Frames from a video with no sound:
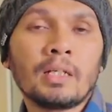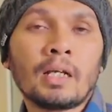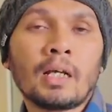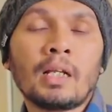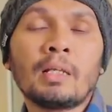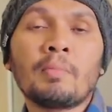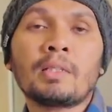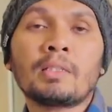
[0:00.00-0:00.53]

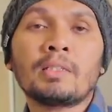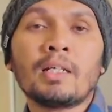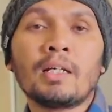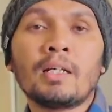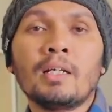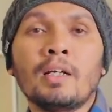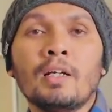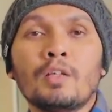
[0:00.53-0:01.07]
Kalimatnya
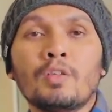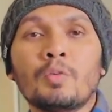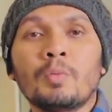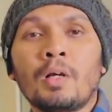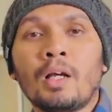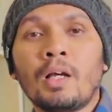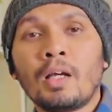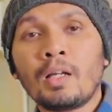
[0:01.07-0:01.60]

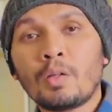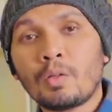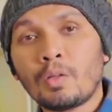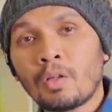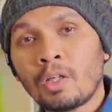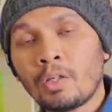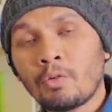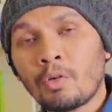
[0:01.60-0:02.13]

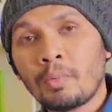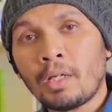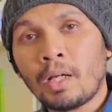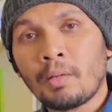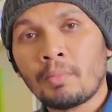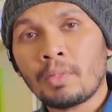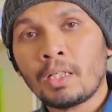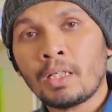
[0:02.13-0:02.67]
subhanallahi wa
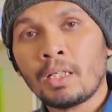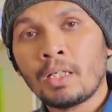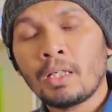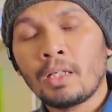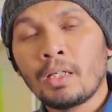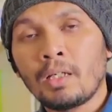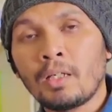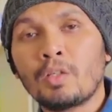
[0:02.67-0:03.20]
bihamdi
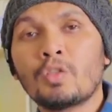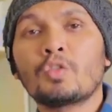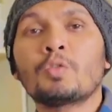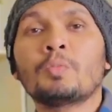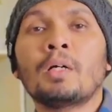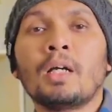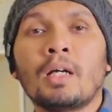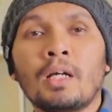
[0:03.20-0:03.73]

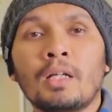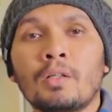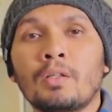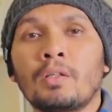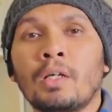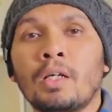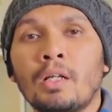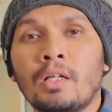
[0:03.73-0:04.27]

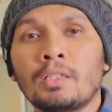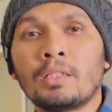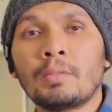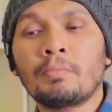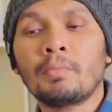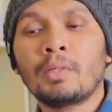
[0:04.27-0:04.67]
subhanallahil azim.